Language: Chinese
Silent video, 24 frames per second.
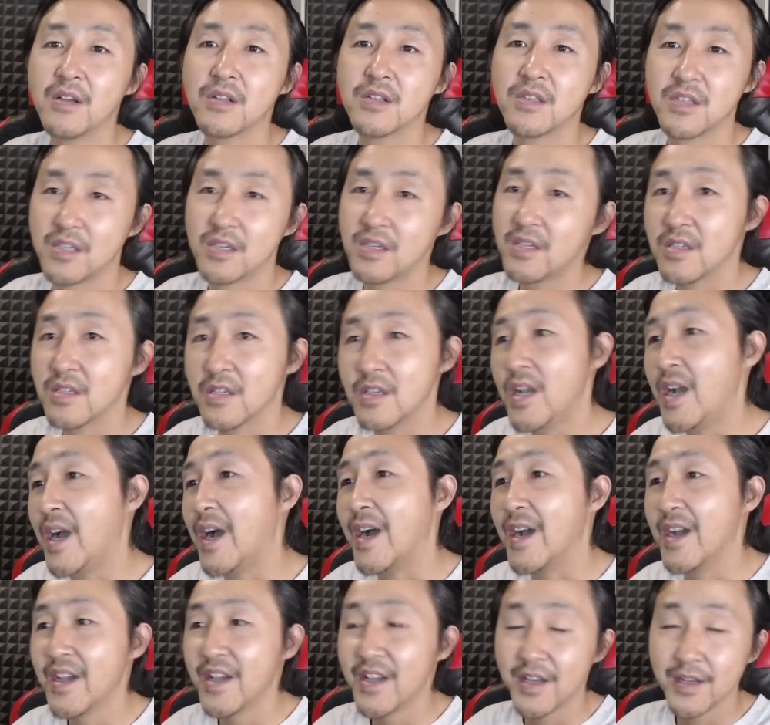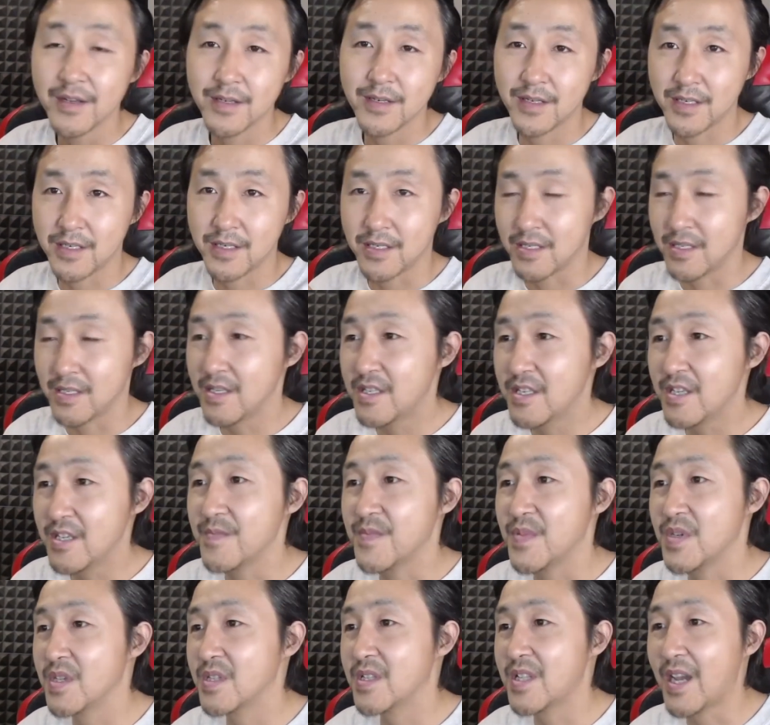其实呀、啊，习
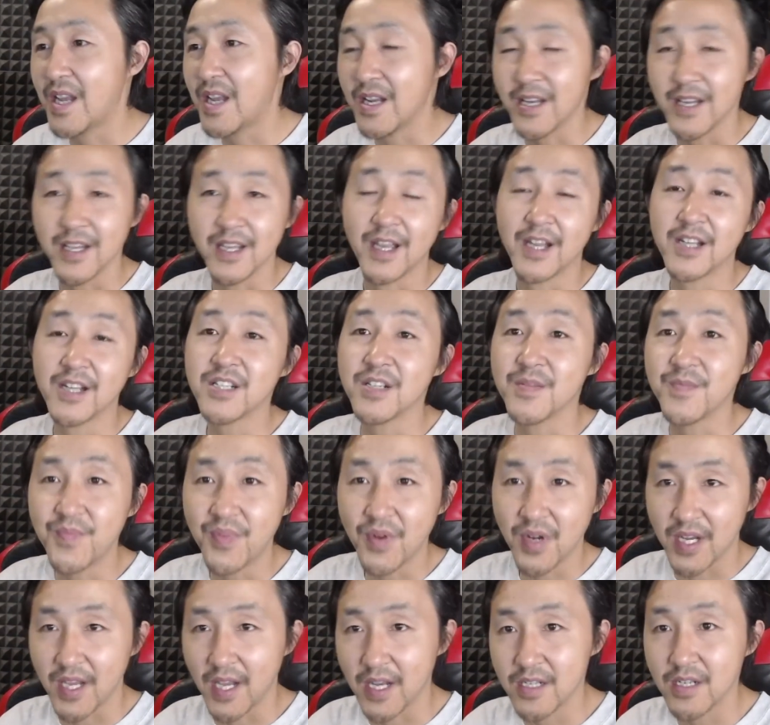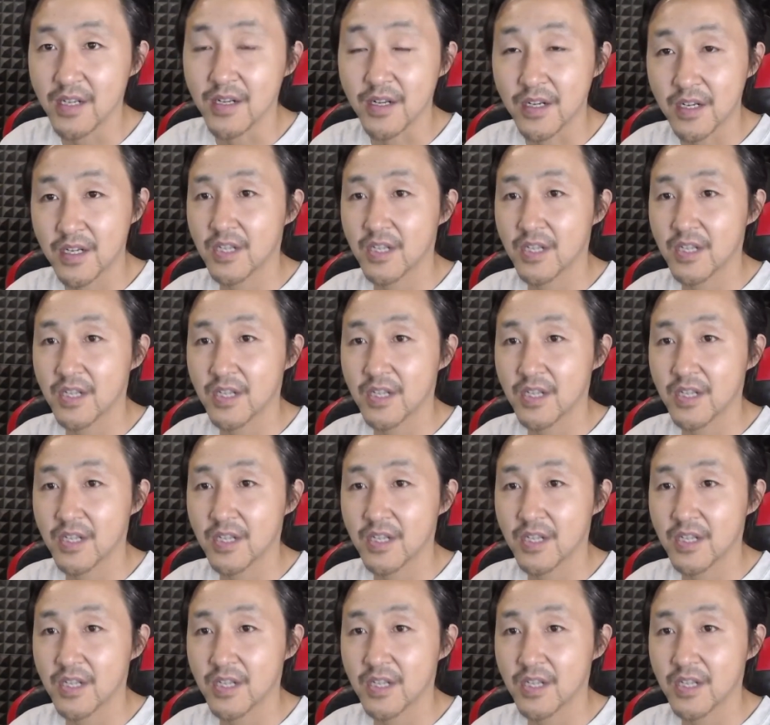近平他连任不连任